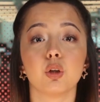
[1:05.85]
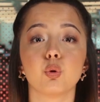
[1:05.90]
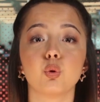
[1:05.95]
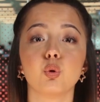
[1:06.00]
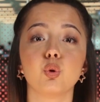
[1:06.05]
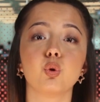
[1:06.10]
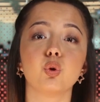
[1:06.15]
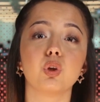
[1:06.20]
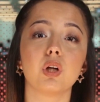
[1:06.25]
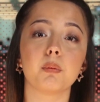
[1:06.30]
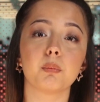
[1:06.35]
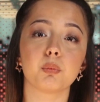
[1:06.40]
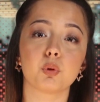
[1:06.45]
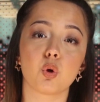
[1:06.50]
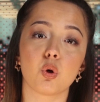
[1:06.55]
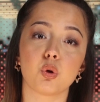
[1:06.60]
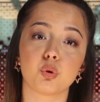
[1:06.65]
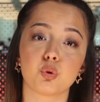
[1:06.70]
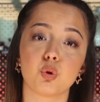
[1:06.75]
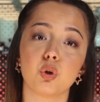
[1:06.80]
Duygularımı
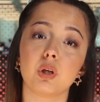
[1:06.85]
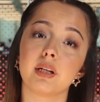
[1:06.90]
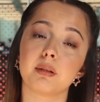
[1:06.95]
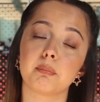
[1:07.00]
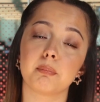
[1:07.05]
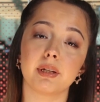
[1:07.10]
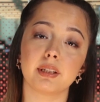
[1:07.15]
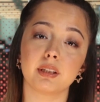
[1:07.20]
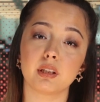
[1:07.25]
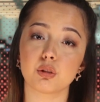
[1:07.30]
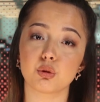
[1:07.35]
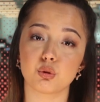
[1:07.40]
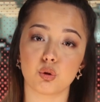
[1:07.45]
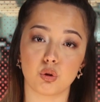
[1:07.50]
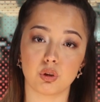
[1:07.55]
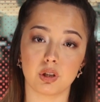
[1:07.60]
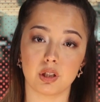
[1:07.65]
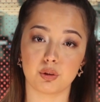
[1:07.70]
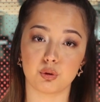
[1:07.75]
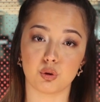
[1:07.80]
kontrol etmekte
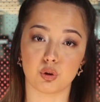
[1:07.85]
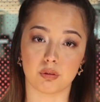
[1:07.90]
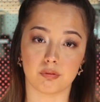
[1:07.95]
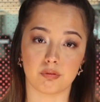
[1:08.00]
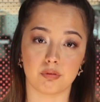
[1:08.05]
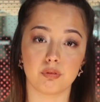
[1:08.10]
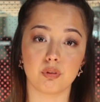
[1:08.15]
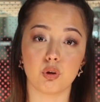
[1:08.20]
zorlanıyorum